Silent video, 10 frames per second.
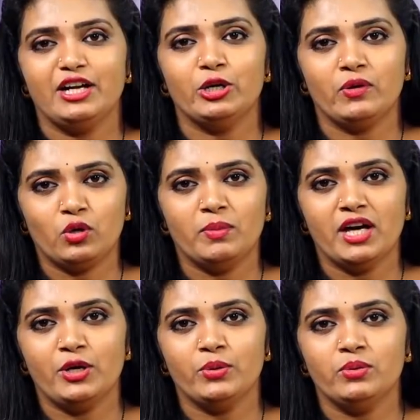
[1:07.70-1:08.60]
రెండవ
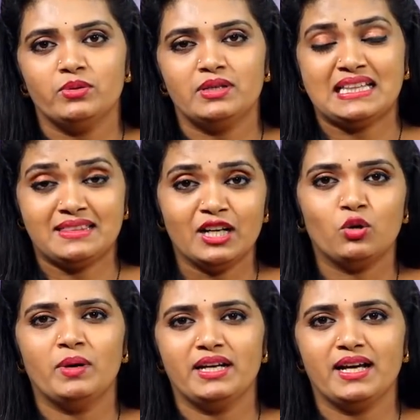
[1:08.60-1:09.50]
కుమారుడు
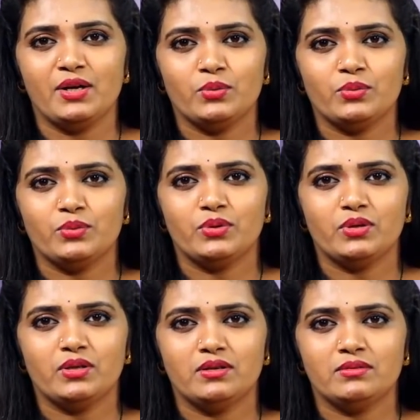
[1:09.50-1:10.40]
రత్నకుమార్ గారు
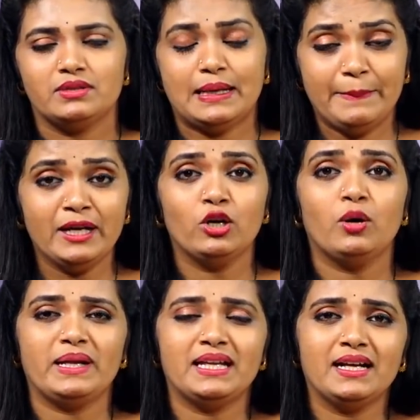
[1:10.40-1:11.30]
డబ్బింగ్ లో
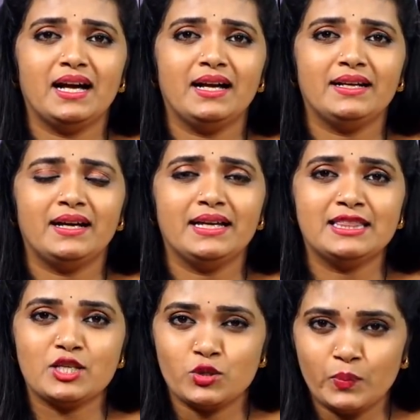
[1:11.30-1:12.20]
ప్రధానంగా ఆయన
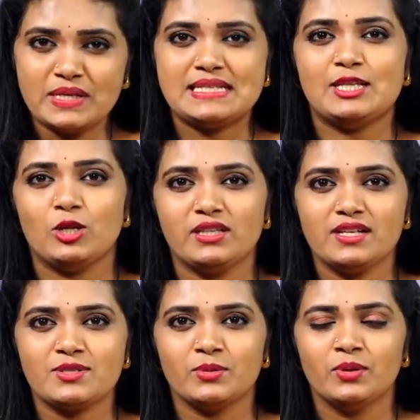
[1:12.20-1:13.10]
ఎంత సుప్రసిద్ధిలో
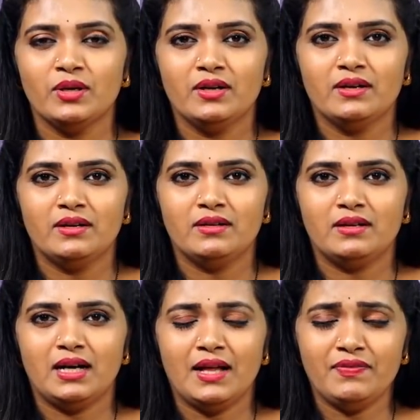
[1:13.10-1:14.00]
తెలుసు
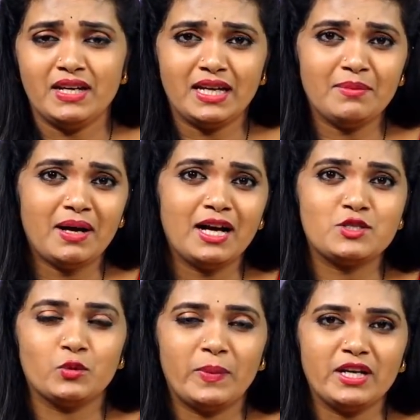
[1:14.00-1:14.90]
అందరికీ బాగా
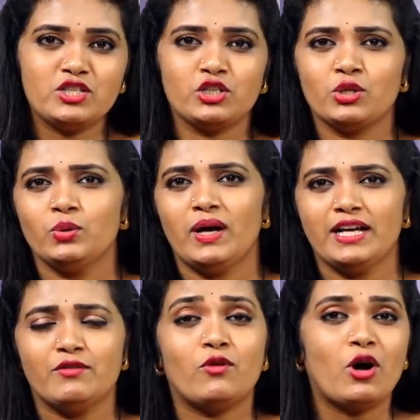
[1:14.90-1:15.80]
సుపరిచితులు
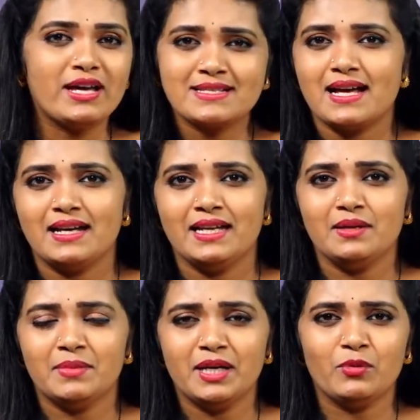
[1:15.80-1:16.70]
ఆయన వాయిస్ కానీ
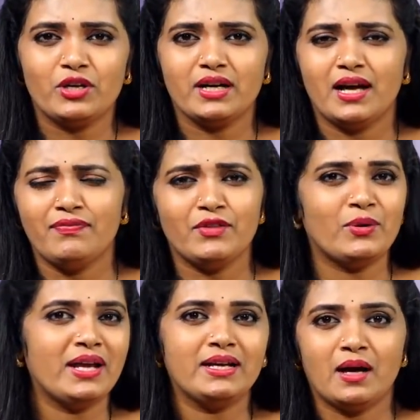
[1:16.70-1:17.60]
మరి ముఖ్యంగా అందరూ
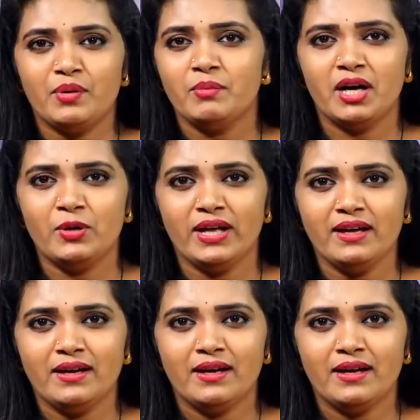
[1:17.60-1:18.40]
ఆయనకి అభిమానులే